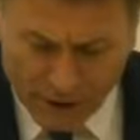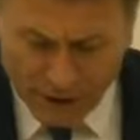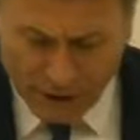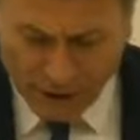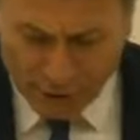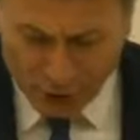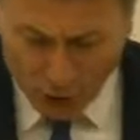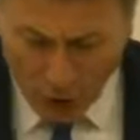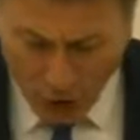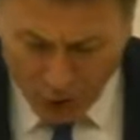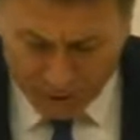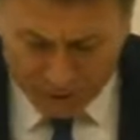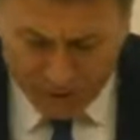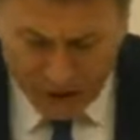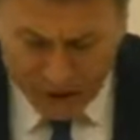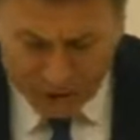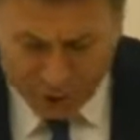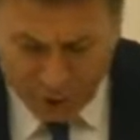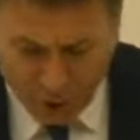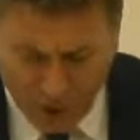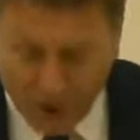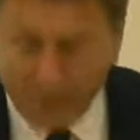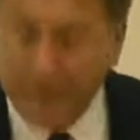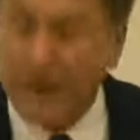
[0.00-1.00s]
açık, çok
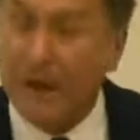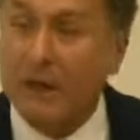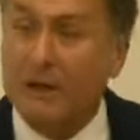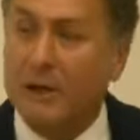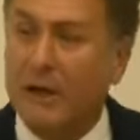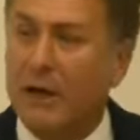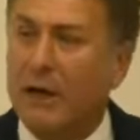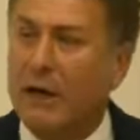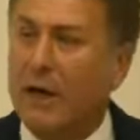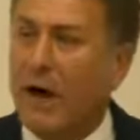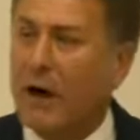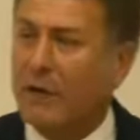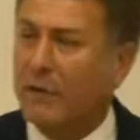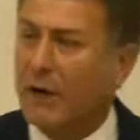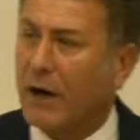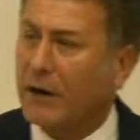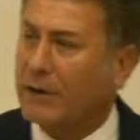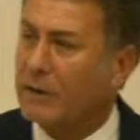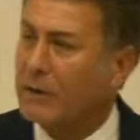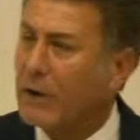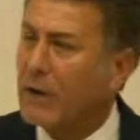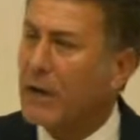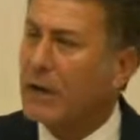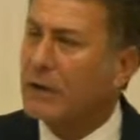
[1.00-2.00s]
net söylemekte yarar
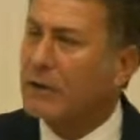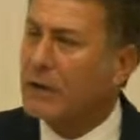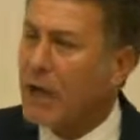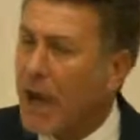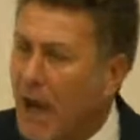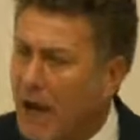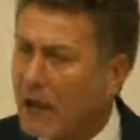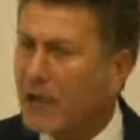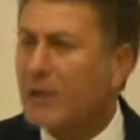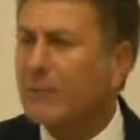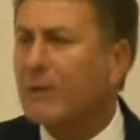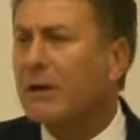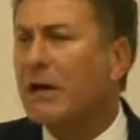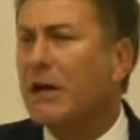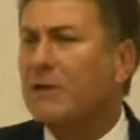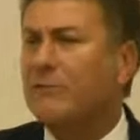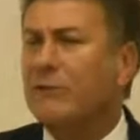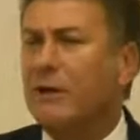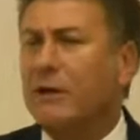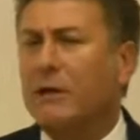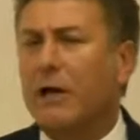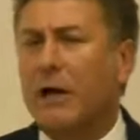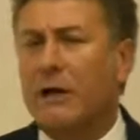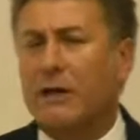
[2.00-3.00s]
var. Değerli
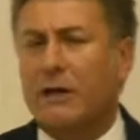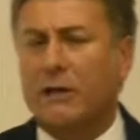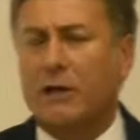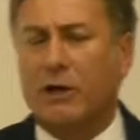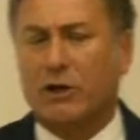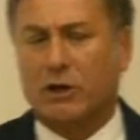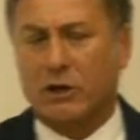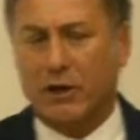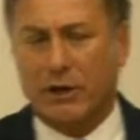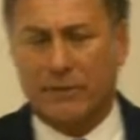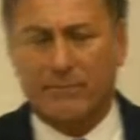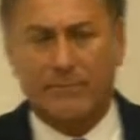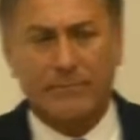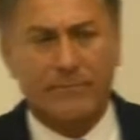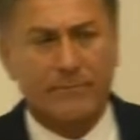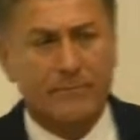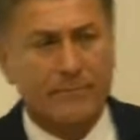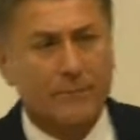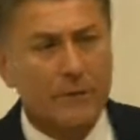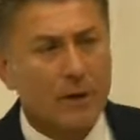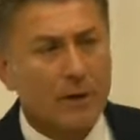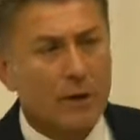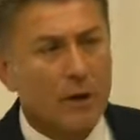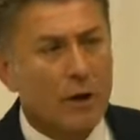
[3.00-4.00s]
milletvekili arkadaşlarım,
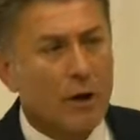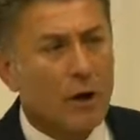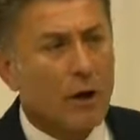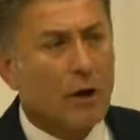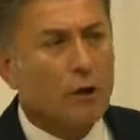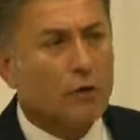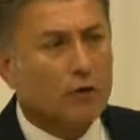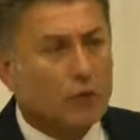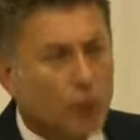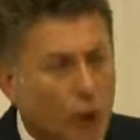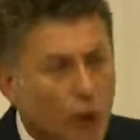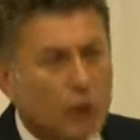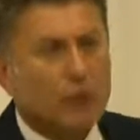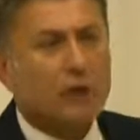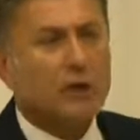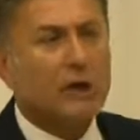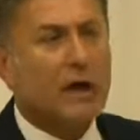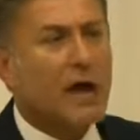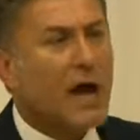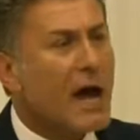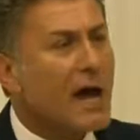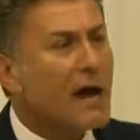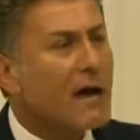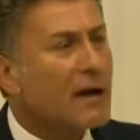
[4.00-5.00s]

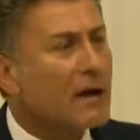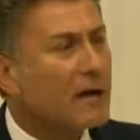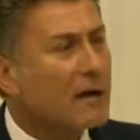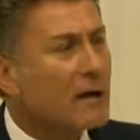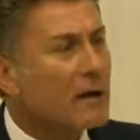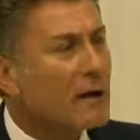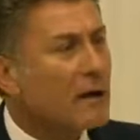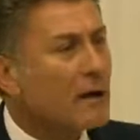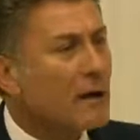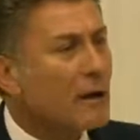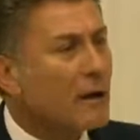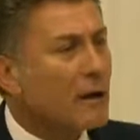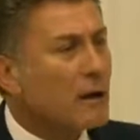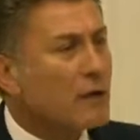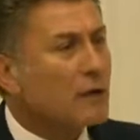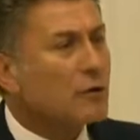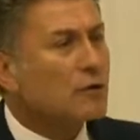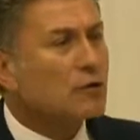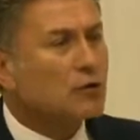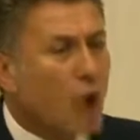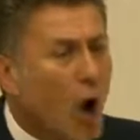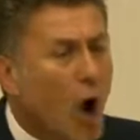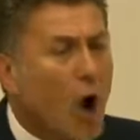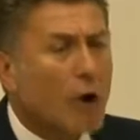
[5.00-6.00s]
Türkiye
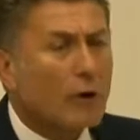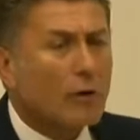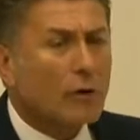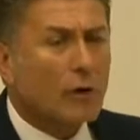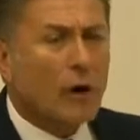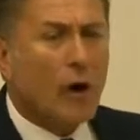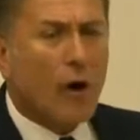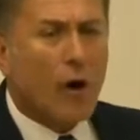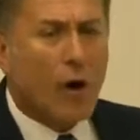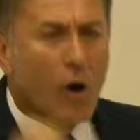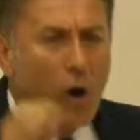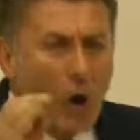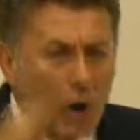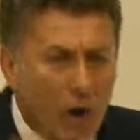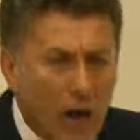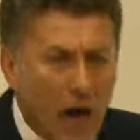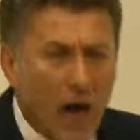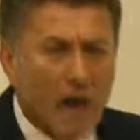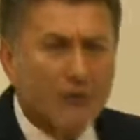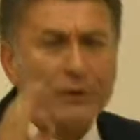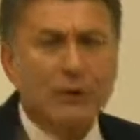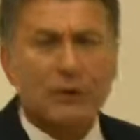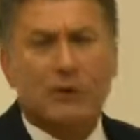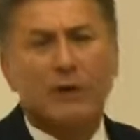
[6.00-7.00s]
çok
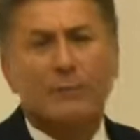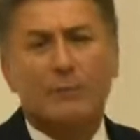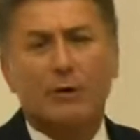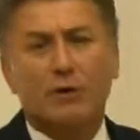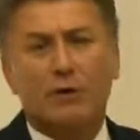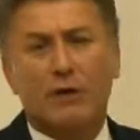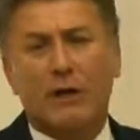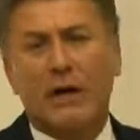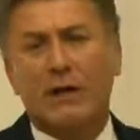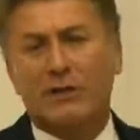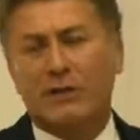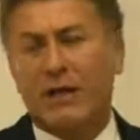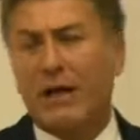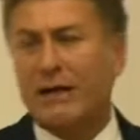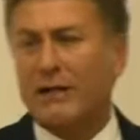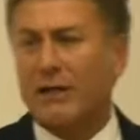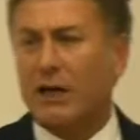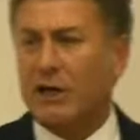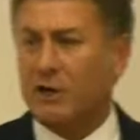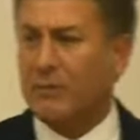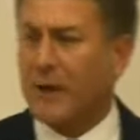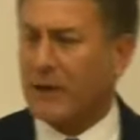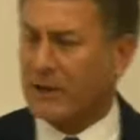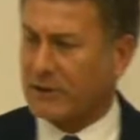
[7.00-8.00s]
olağan dışı bir süreçten
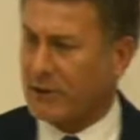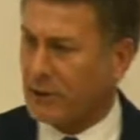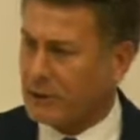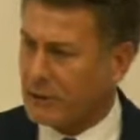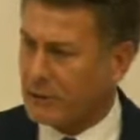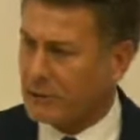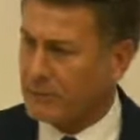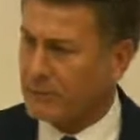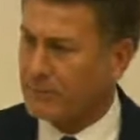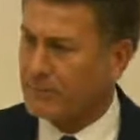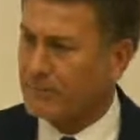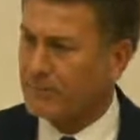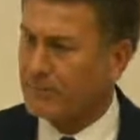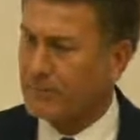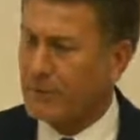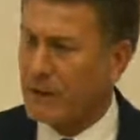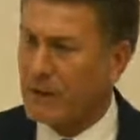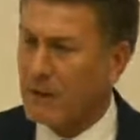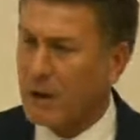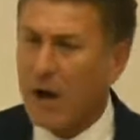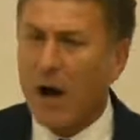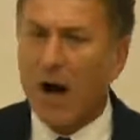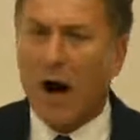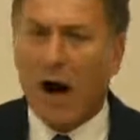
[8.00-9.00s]
geçmektedir.
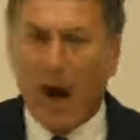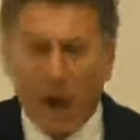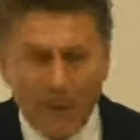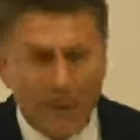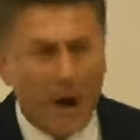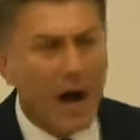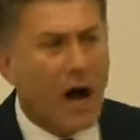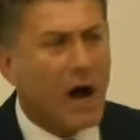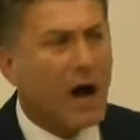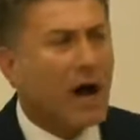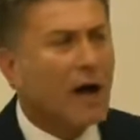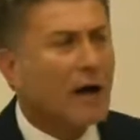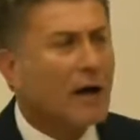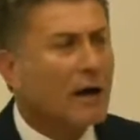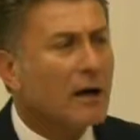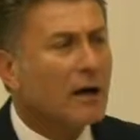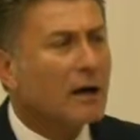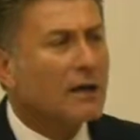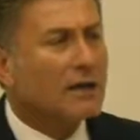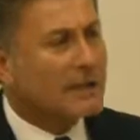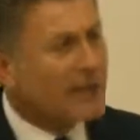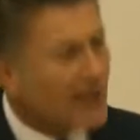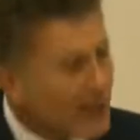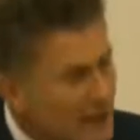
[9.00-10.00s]
Ama
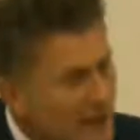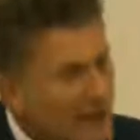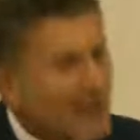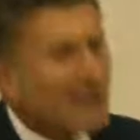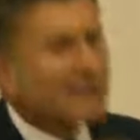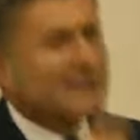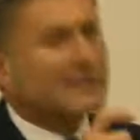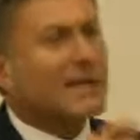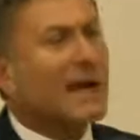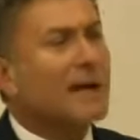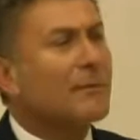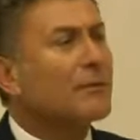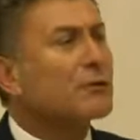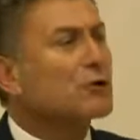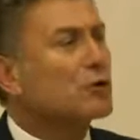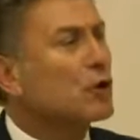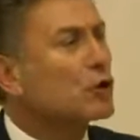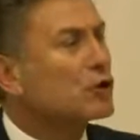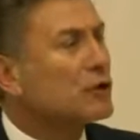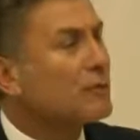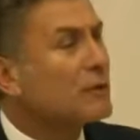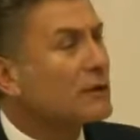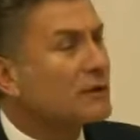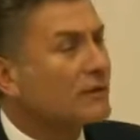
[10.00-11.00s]
geleneksel bir
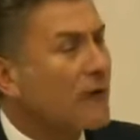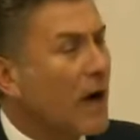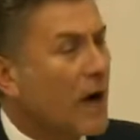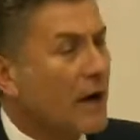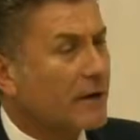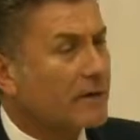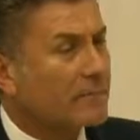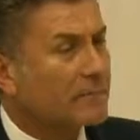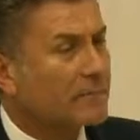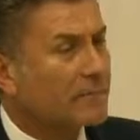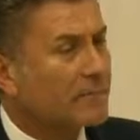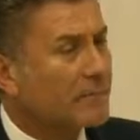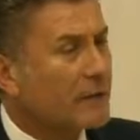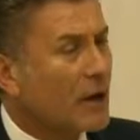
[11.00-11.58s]
sözümüz var.